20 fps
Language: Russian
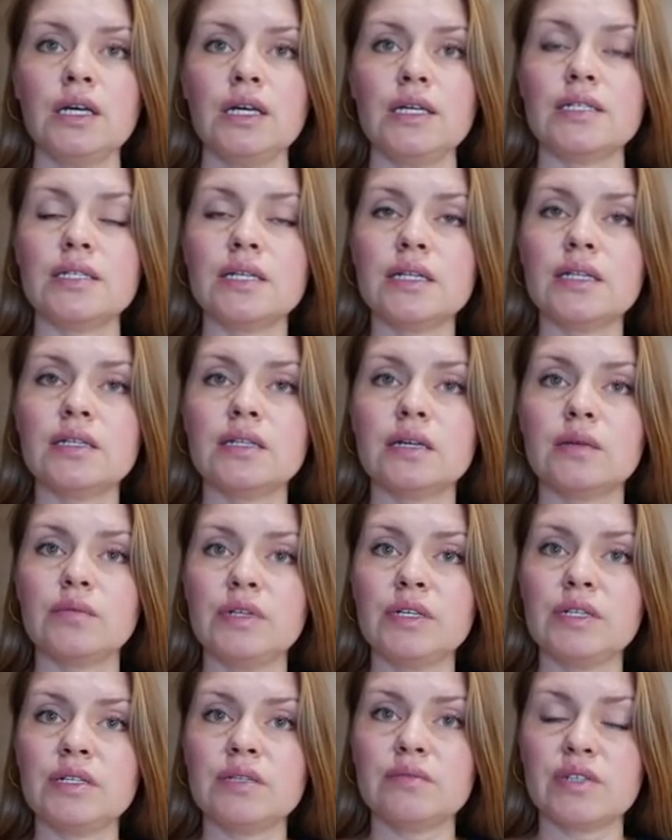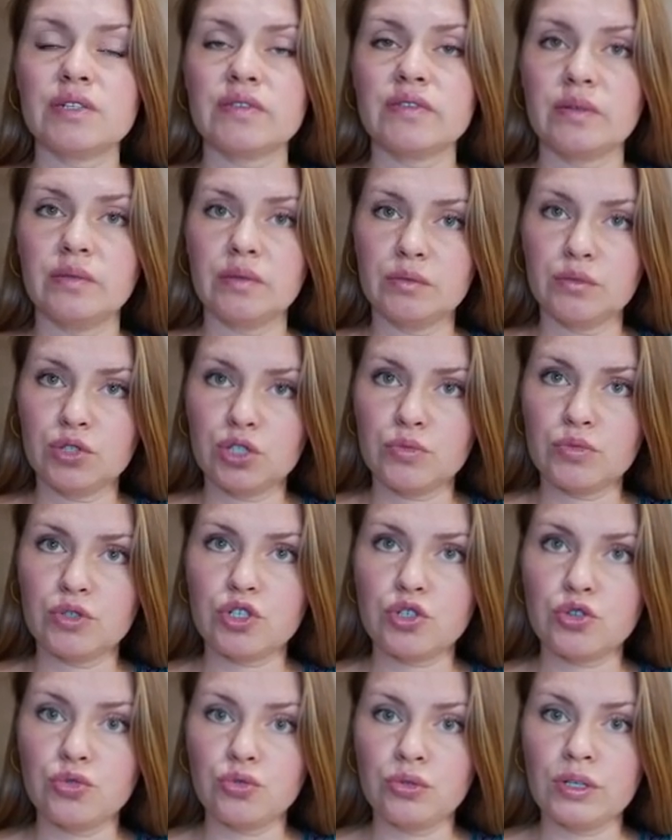Из этой таблицы мы с вами можем
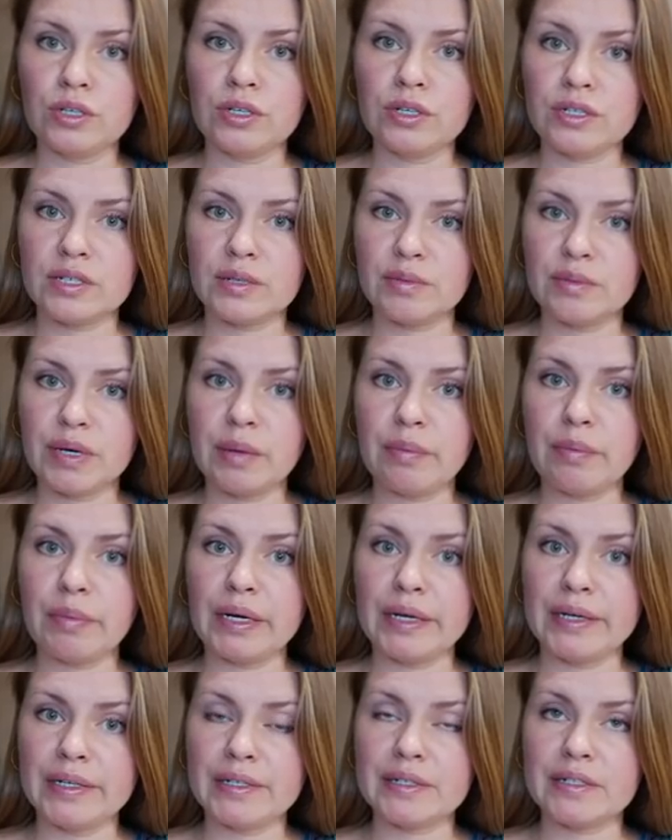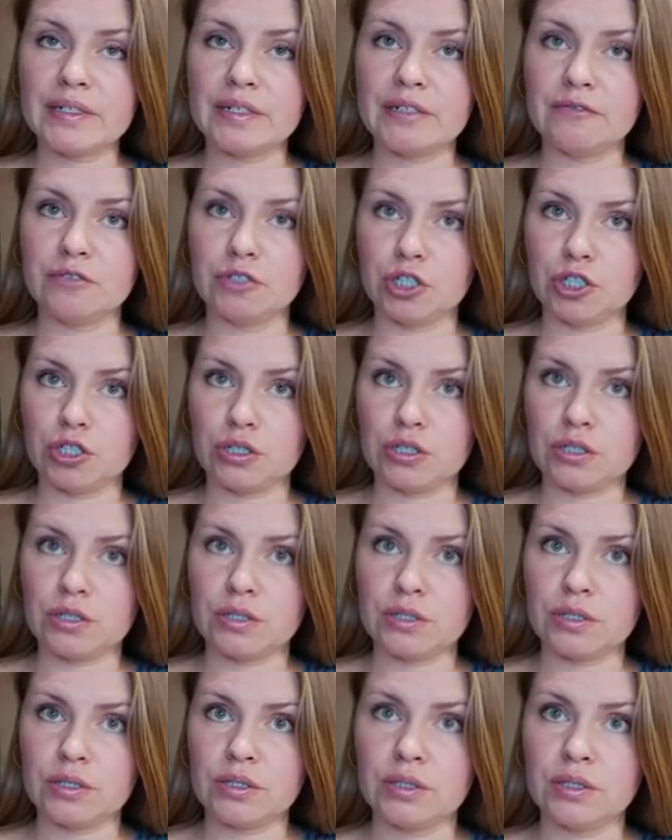что для себя полезное
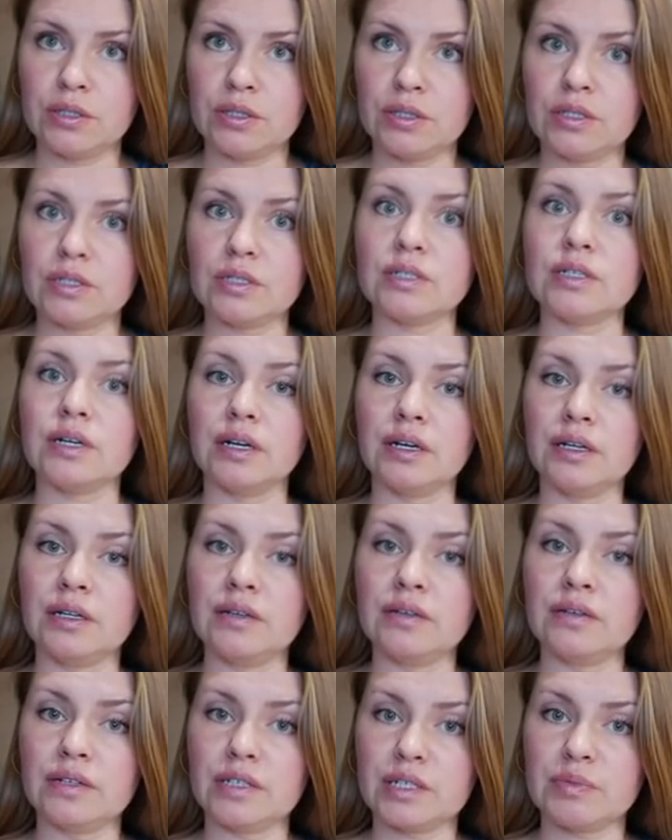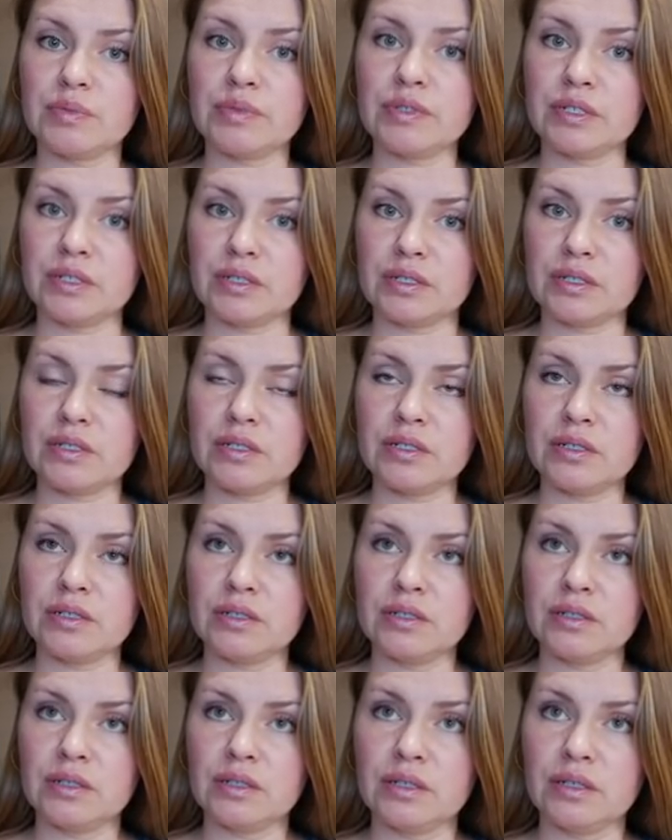выжить. Средний вес птицы
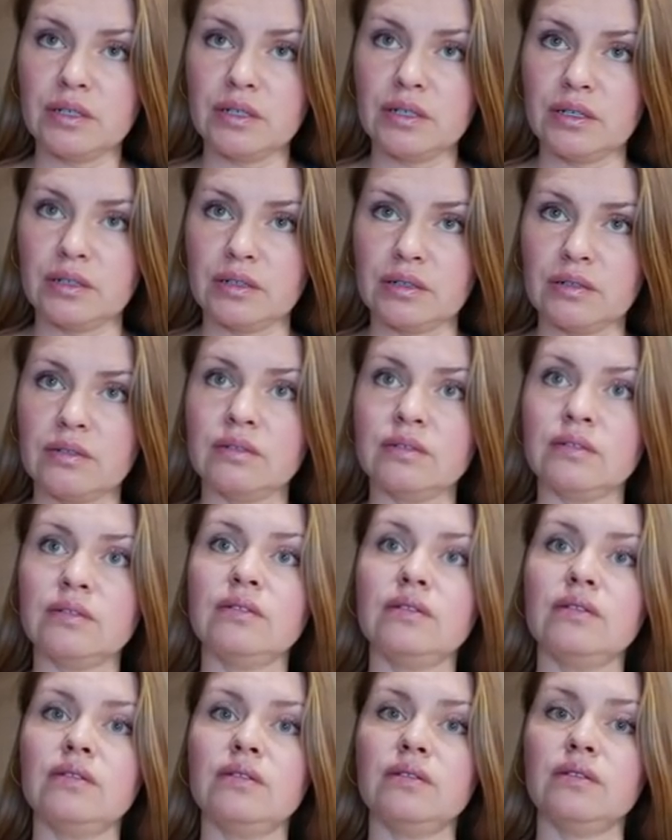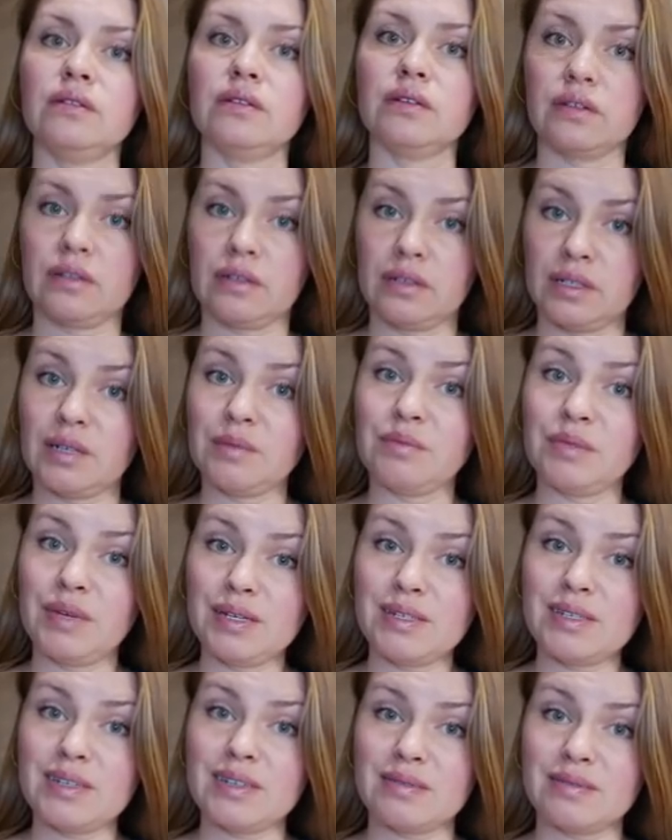и килограмм
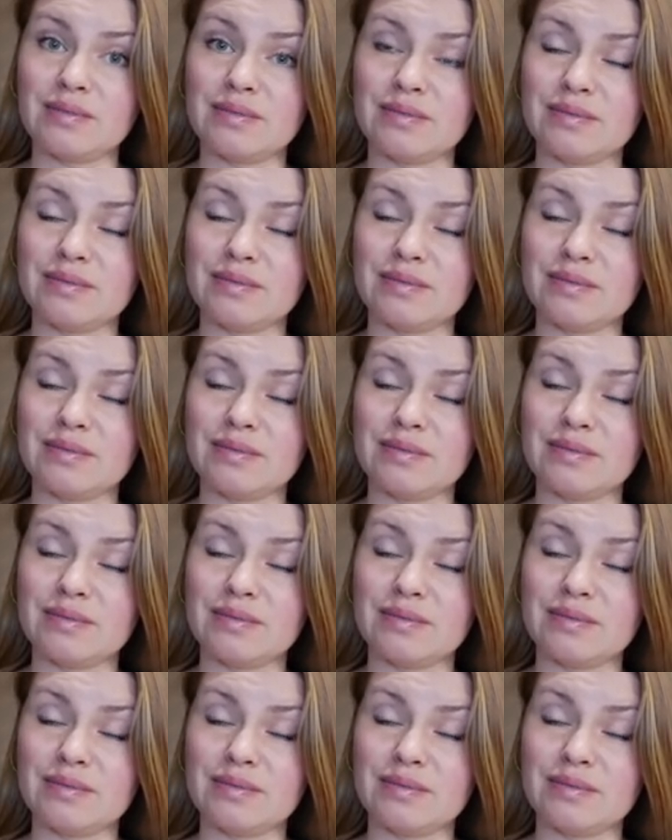мяса.